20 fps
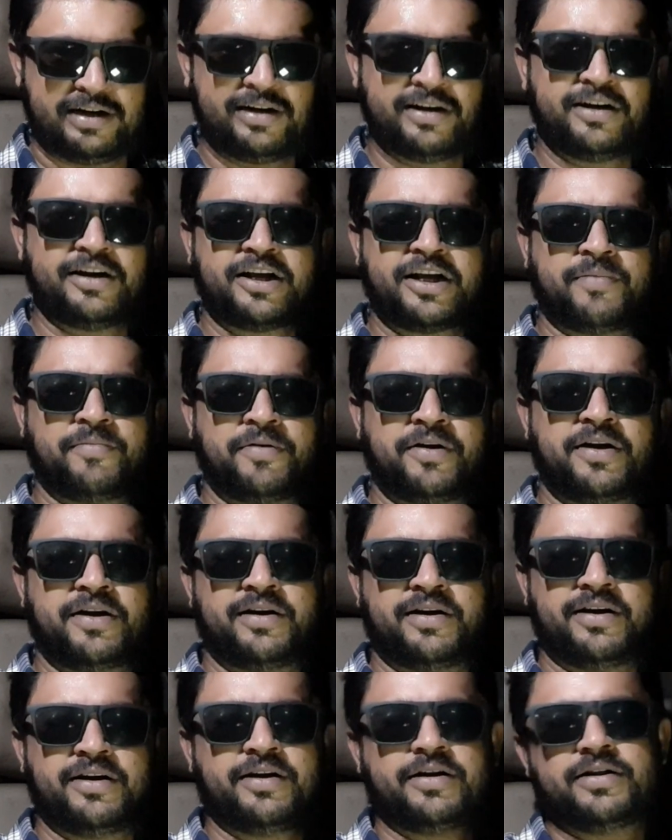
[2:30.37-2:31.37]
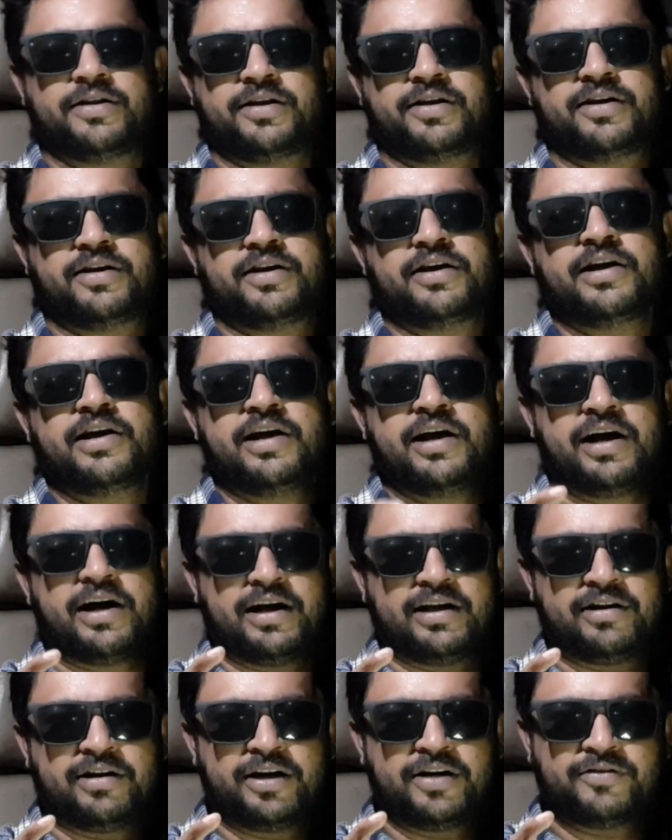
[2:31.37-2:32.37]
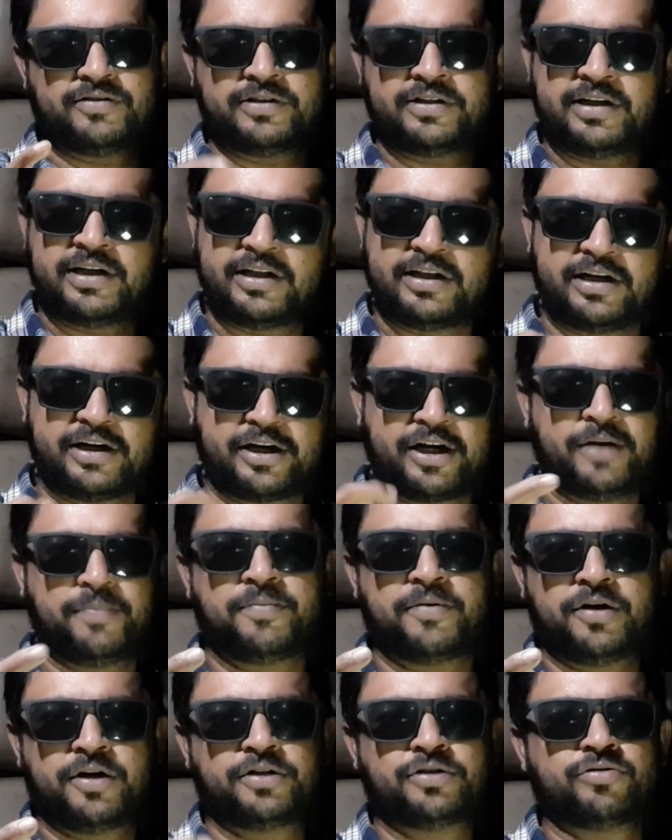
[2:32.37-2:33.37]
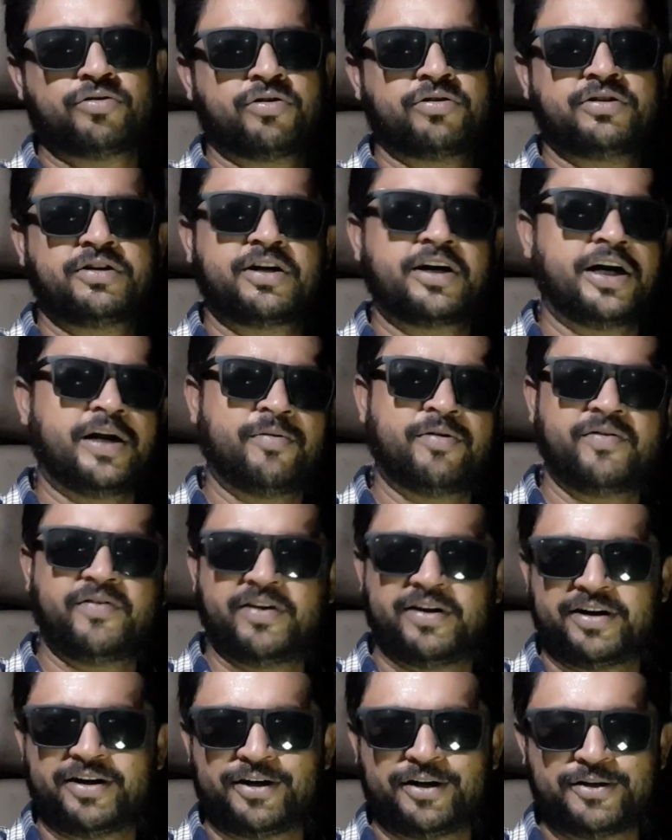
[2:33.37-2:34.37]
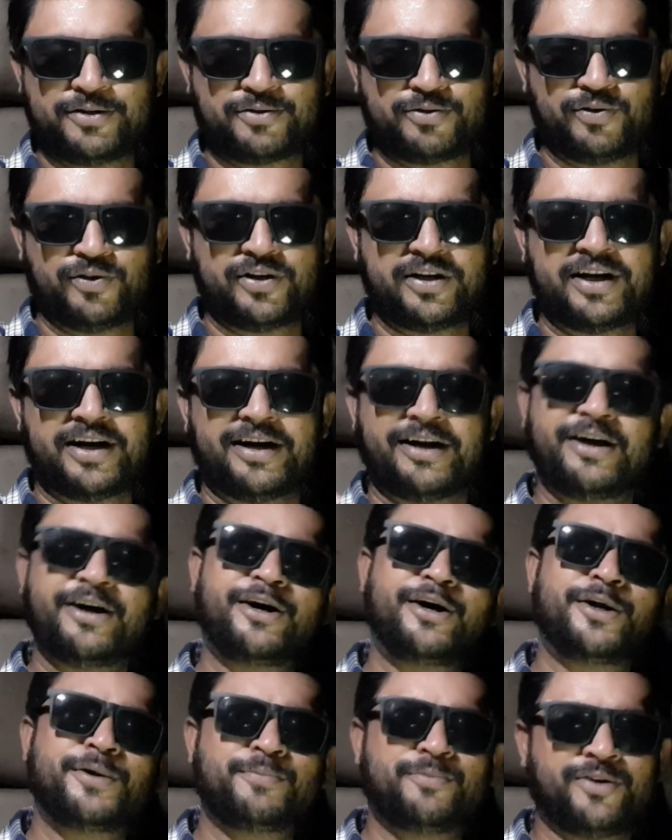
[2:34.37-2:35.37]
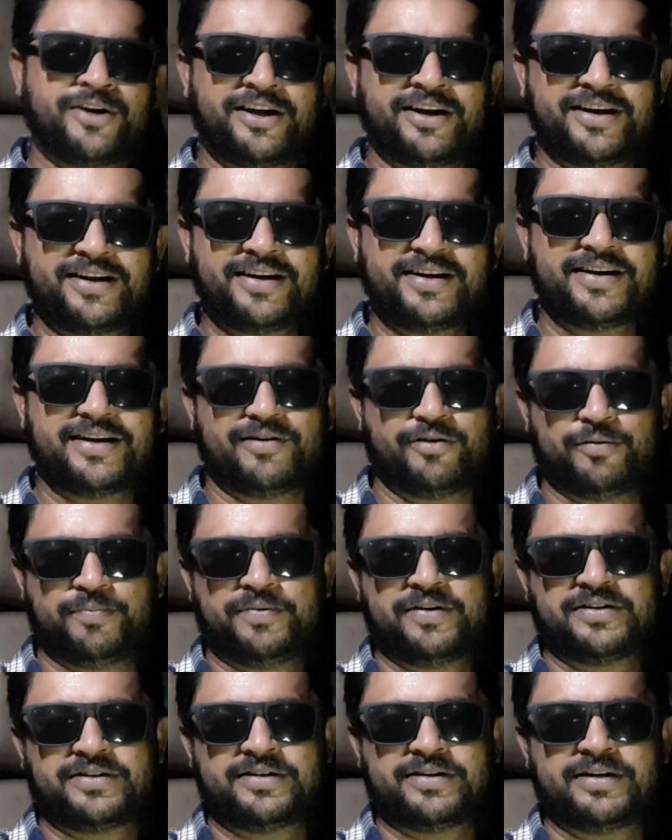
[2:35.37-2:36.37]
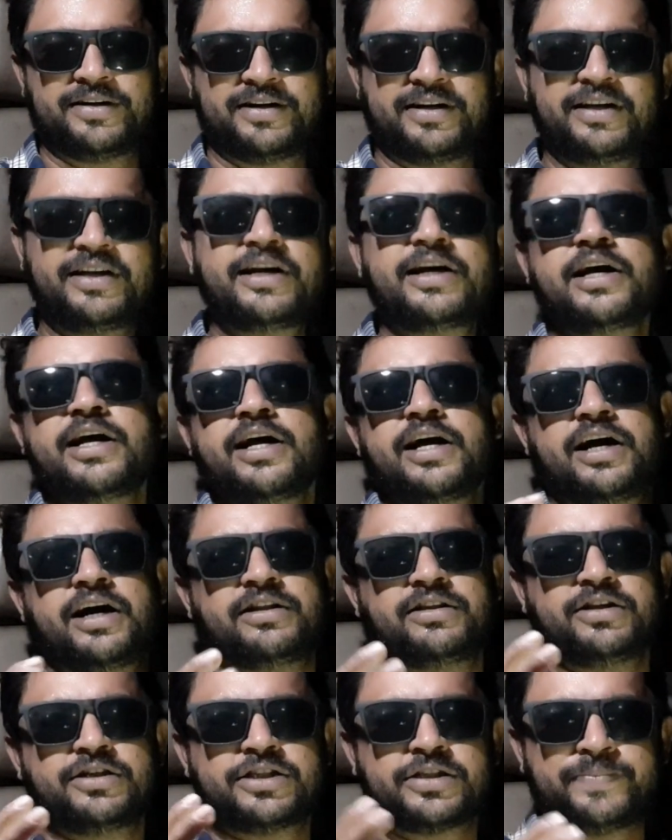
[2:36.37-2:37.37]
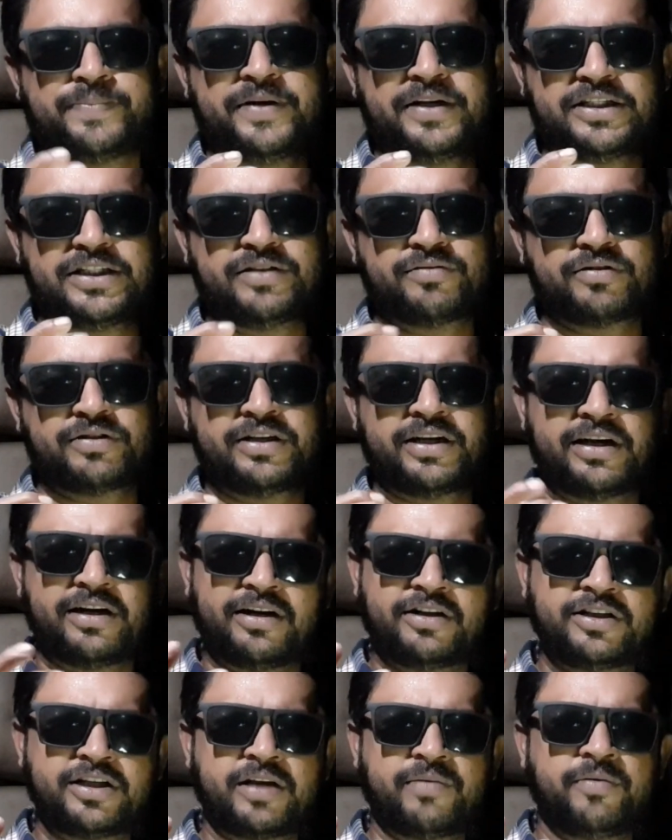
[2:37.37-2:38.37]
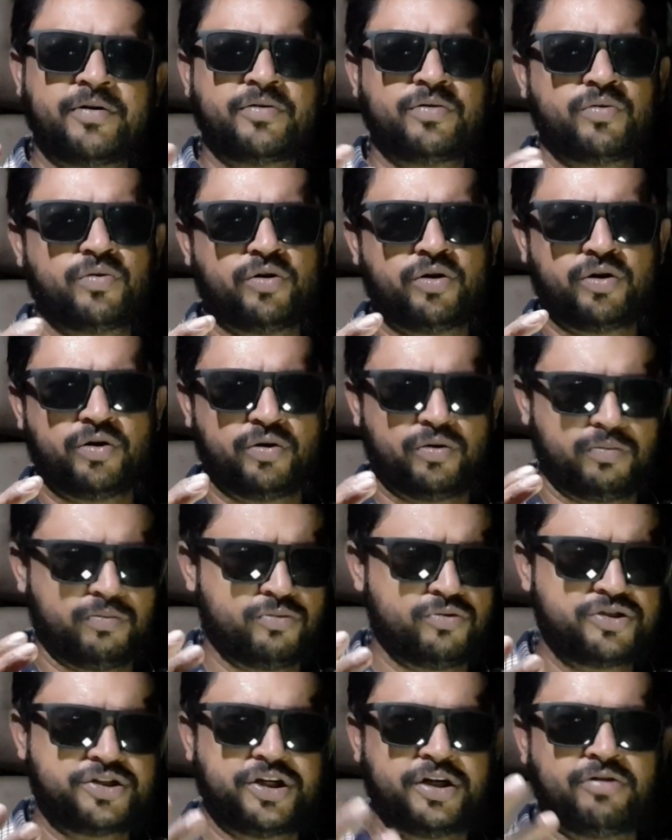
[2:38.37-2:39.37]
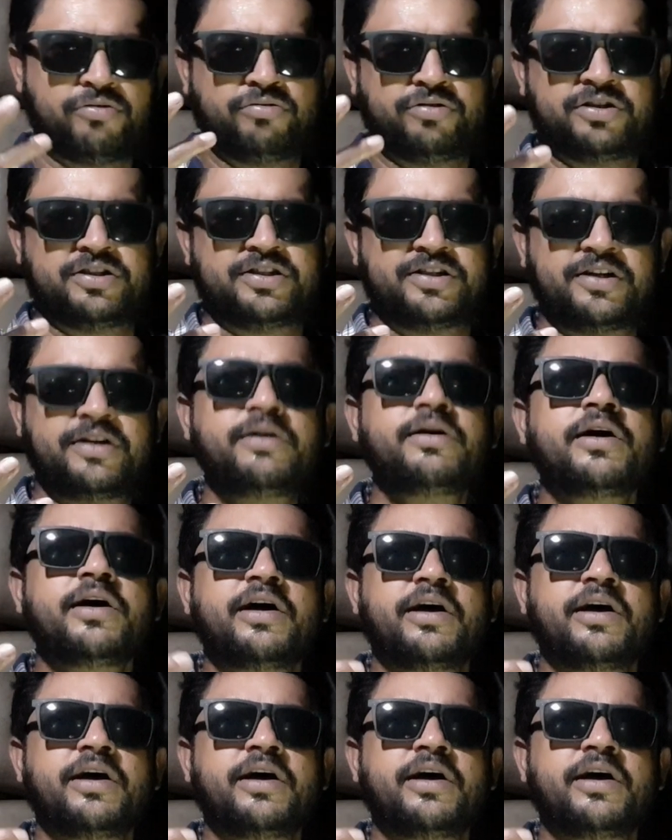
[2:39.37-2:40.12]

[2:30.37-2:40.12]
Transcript: எல்லாருக்குமே இருக்குது அதனால் வந்து அதை ட்ரை பண்ணுங்க தொடர்ந்து கண்டிப்பாக வெற்றி அடையும் சொல்லிட்டு அழகான முறையில் அவர் பேசினார் அந்த ஸ்பீச் வந்து எல்லாத்துக்குமே ஒரு பூஸ்டிங் கொடுத்துச்சு